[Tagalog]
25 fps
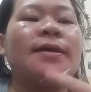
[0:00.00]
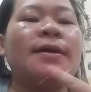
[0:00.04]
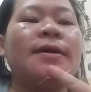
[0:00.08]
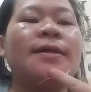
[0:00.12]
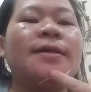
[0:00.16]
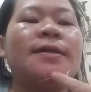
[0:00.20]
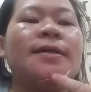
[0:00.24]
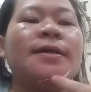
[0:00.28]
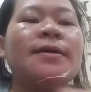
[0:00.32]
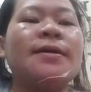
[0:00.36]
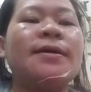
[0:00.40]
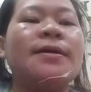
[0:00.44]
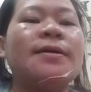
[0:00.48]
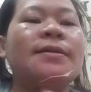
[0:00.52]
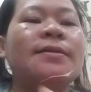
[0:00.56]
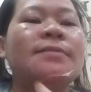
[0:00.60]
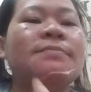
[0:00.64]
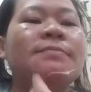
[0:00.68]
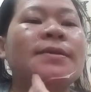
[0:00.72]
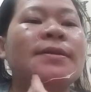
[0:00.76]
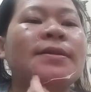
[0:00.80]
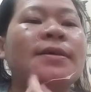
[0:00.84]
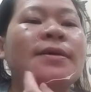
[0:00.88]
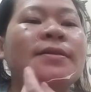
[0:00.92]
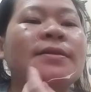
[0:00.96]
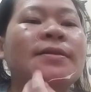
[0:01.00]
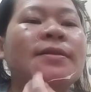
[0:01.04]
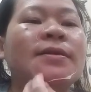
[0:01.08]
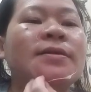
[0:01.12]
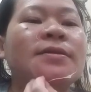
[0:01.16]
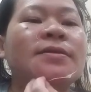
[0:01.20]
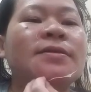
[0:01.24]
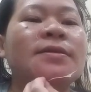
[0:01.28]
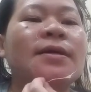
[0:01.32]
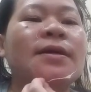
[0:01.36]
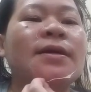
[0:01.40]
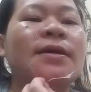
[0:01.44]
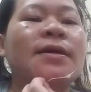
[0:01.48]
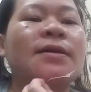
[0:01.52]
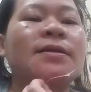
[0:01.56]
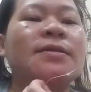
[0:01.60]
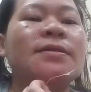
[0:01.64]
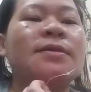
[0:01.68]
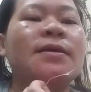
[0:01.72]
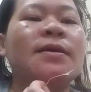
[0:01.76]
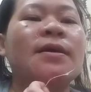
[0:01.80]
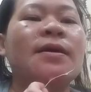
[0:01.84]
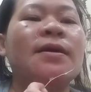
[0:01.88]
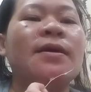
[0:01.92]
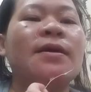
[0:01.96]
Ayan, maganda siya
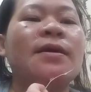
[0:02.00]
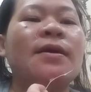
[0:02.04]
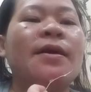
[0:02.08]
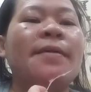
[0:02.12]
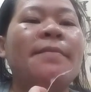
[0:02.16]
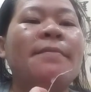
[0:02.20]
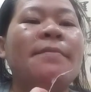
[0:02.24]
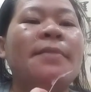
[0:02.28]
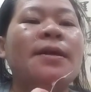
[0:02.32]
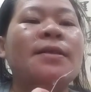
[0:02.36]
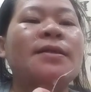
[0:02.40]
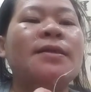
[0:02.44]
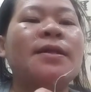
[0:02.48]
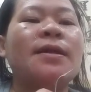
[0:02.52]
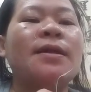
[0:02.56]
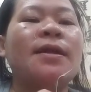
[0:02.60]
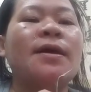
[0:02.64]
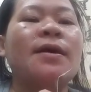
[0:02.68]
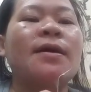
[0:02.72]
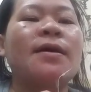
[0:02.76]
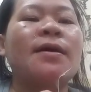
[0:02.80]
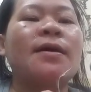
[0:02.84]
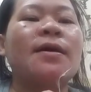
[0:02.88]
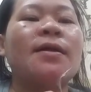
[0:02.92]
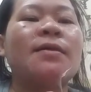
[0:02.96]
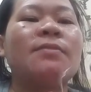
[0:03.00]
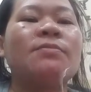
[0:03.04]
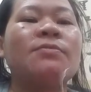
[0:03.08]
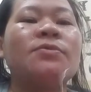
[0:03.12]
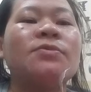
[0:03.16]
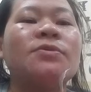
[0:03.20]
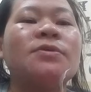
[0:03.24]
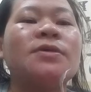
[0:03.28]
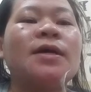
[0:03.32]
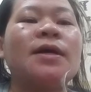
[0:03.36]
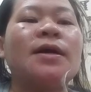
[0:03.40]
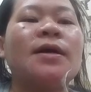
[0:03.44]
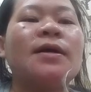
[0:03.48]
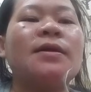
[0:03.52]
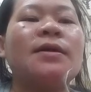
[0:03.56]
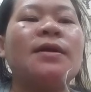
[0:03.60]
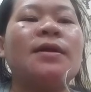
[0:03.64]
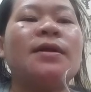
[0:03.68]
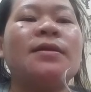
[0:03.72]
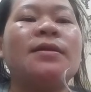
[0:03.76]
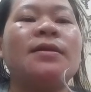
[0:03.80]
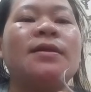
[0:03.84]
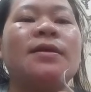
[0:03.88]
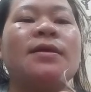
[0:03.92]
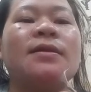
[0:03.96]
kasi pag tinanggal mo siya,
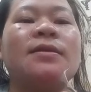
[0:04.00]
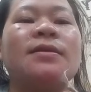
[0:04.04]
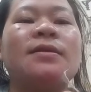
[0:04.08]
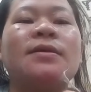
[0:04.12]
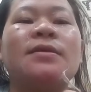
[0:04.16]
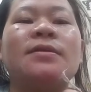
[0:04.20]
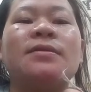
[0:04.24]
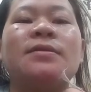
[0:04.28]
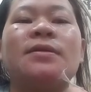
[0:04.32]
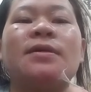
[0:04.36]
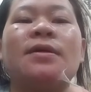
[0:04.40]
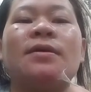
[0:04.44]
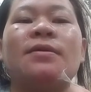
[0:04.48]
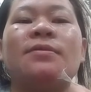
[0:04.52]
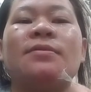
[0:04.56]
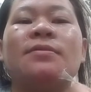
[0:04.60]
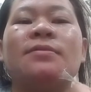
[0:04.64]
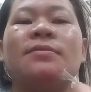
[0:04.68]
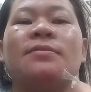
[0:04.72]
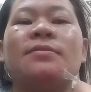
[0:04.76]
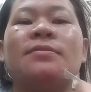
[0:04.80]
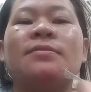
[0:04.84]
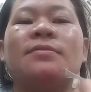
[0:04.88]
ayan, ganyan siya, oh.